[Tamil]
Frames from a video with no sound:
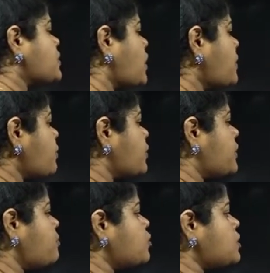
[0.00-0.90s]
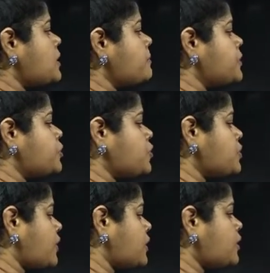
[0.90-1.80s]
சொல்லும் பொழுது Muslim
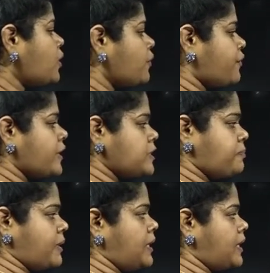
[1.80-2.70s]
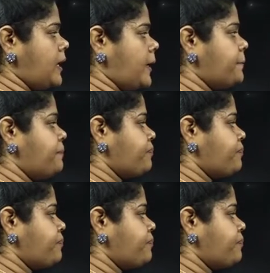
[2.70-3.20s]
issues வந்துட்டு அவங்க face பண்ணியிருக்காங்க